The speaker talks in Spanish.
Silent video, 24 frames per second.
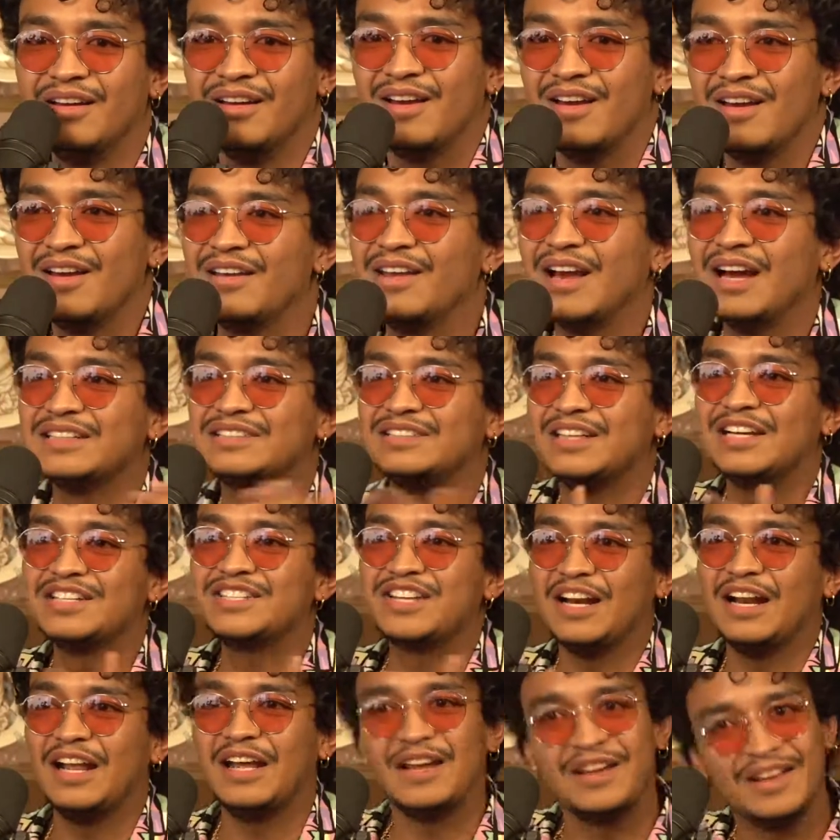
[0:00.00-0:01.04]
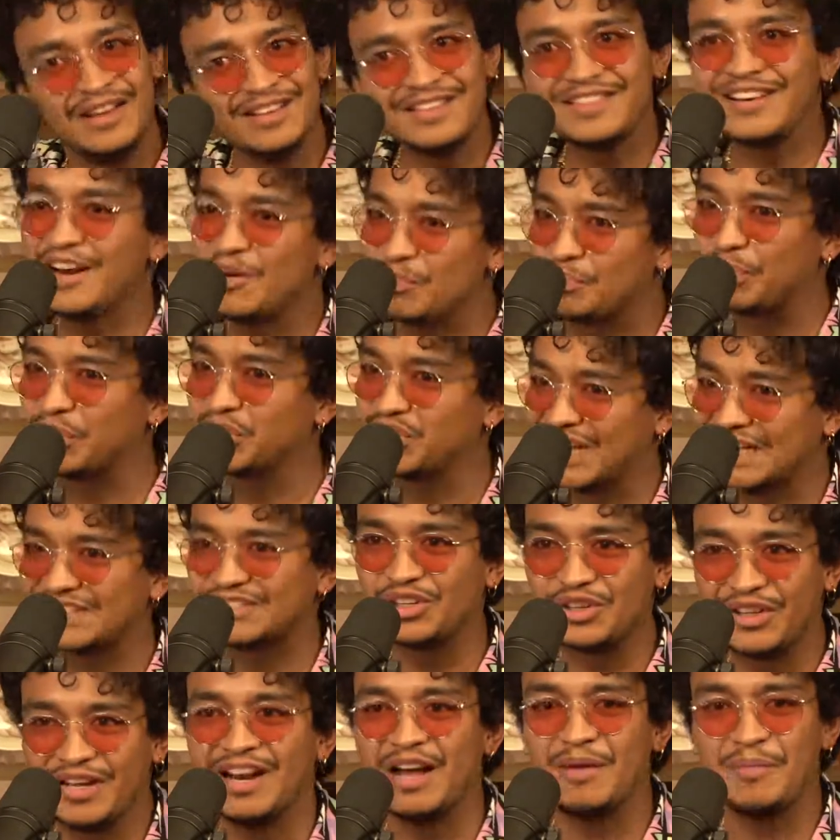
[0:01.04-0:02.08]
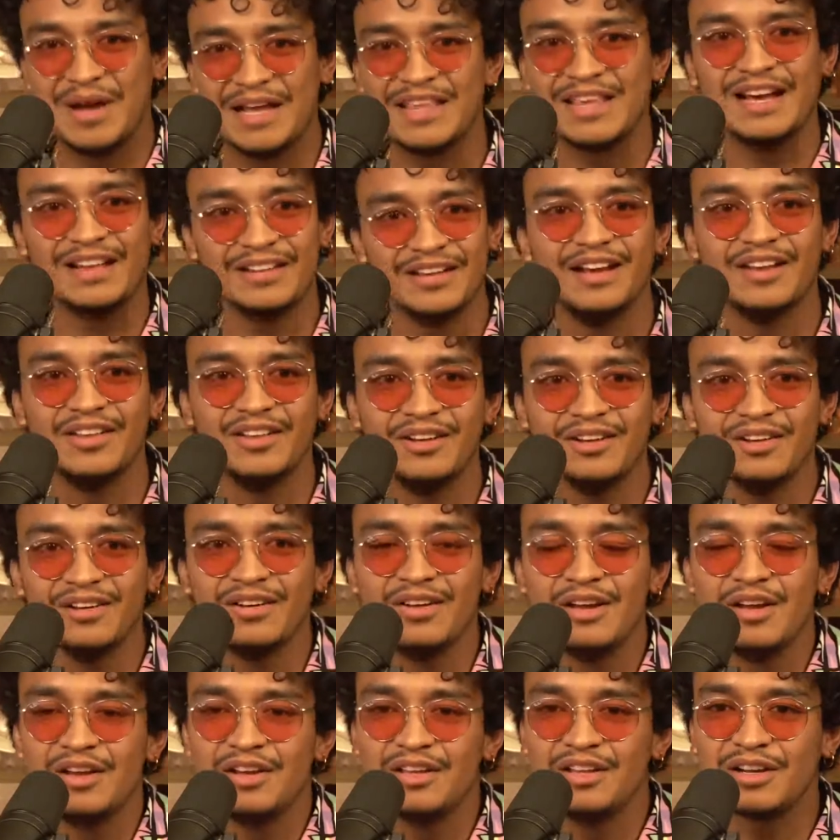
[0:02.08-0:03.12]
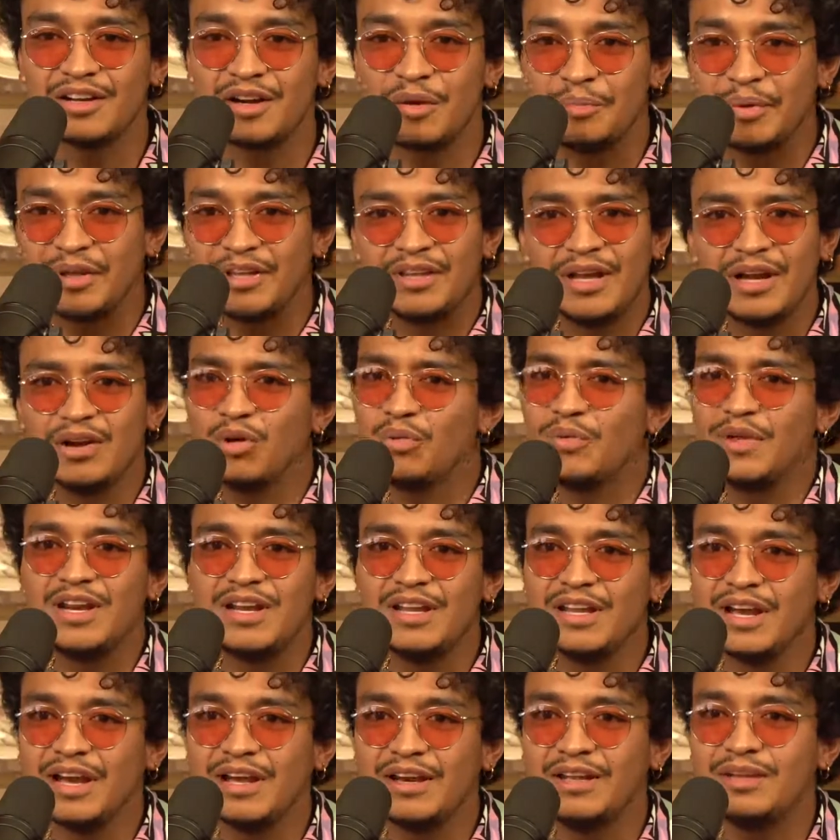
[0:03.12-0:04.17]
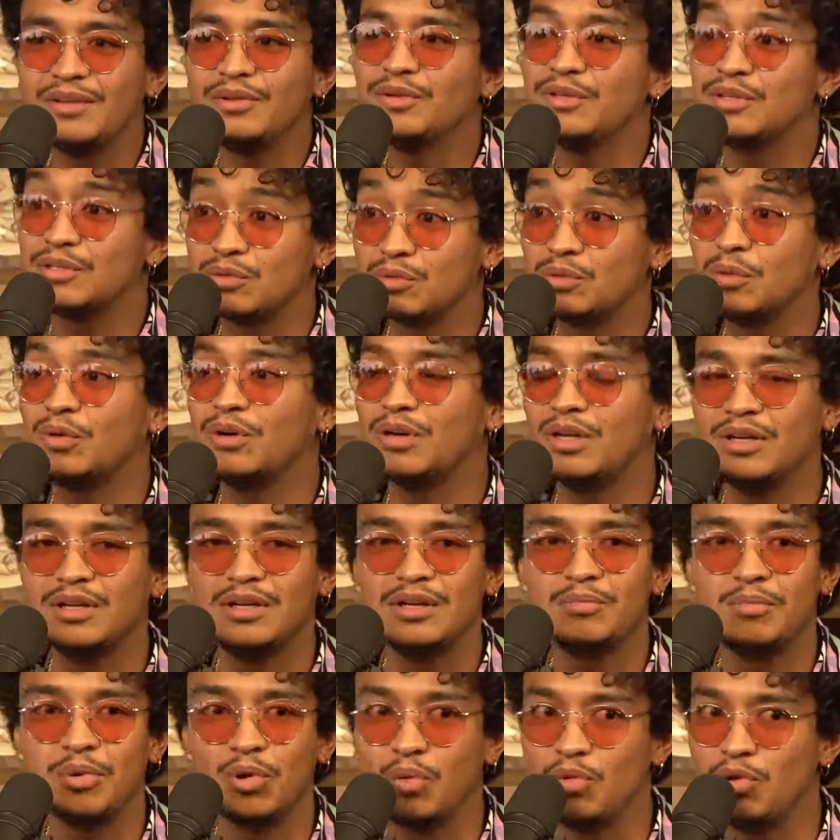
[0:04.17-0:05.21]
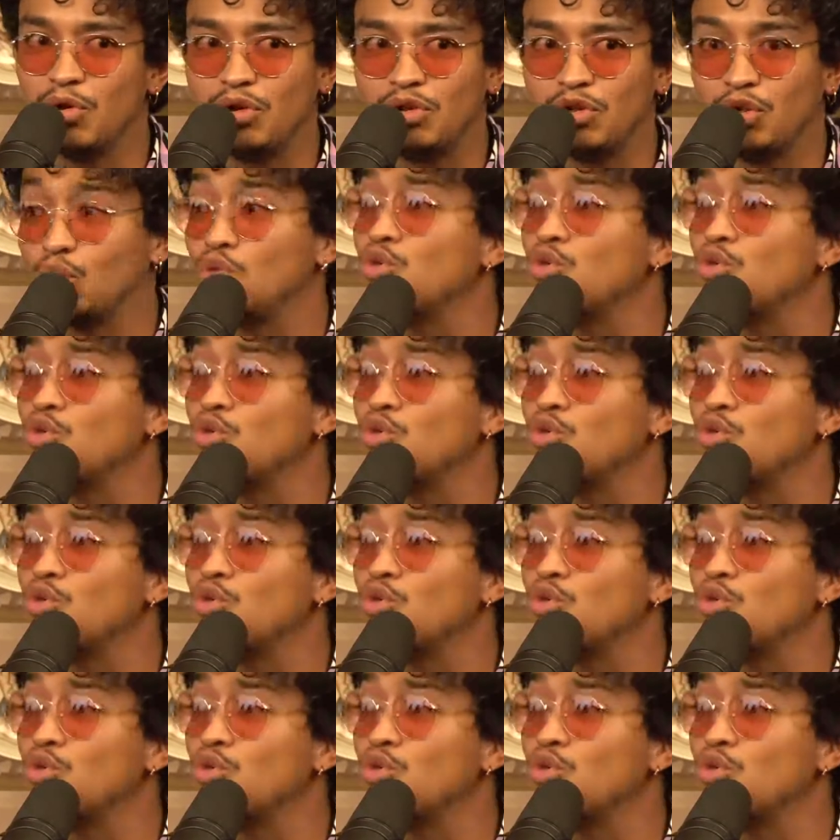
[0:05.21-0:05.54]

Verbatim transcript: Y, así, échale, entra el putazo de la mañana, ¿no? Y de repente algo bien ligerito y dices, órale, el probiótico, un